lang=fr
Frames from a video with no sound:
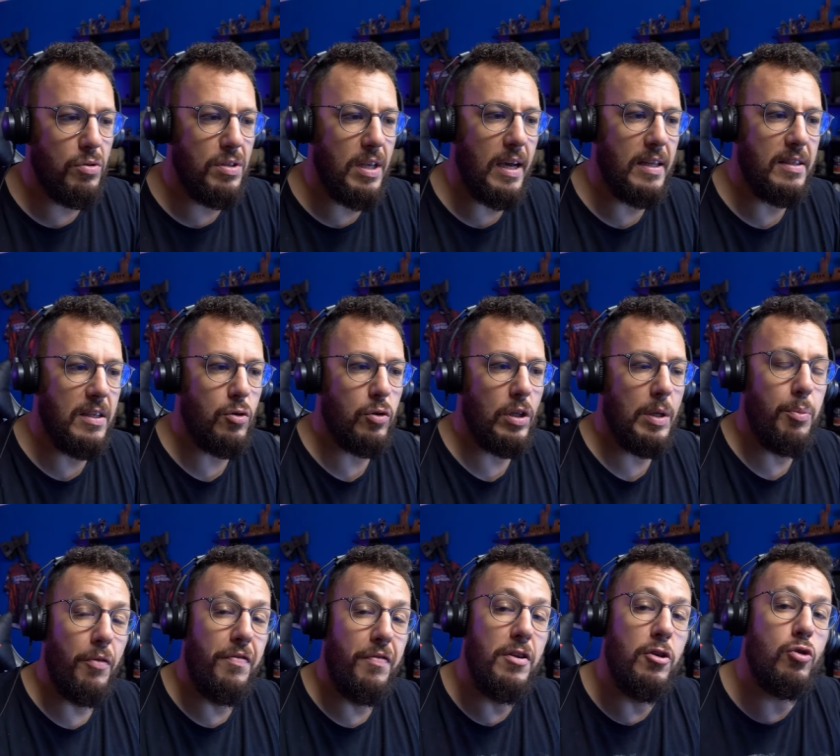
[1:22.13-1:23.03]
arrêté sur des
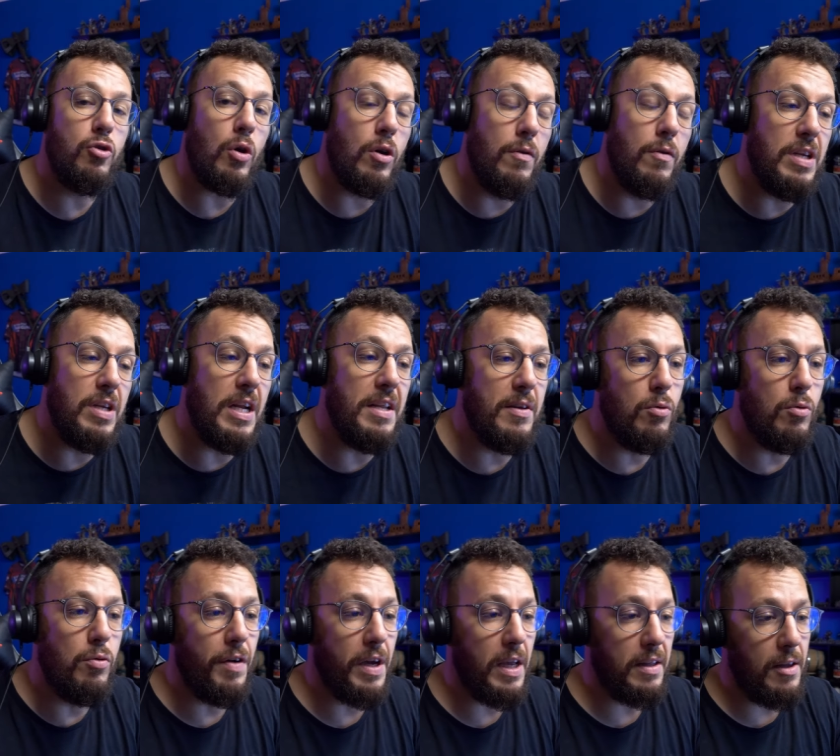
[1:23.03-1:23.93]
profils de joueurs que vous allez
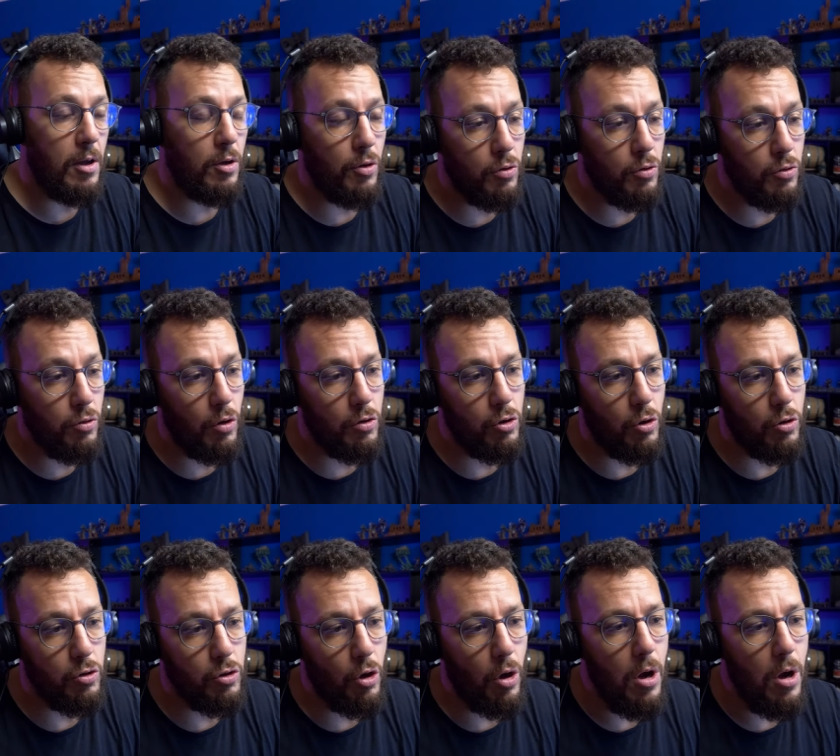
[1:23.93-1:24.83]
découvrir d'ailleurs dans, ce
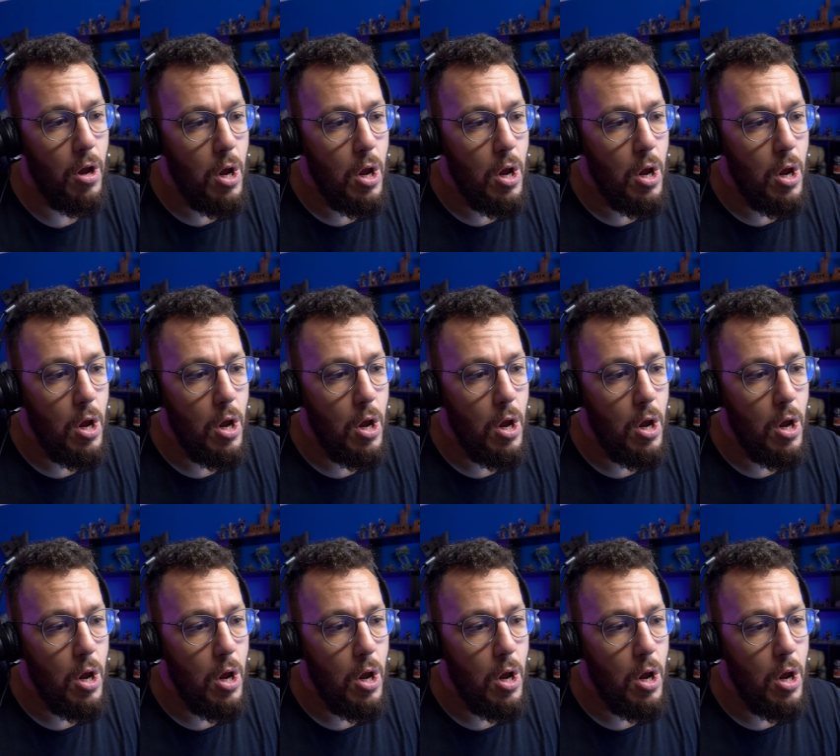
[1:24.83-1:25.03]
roster.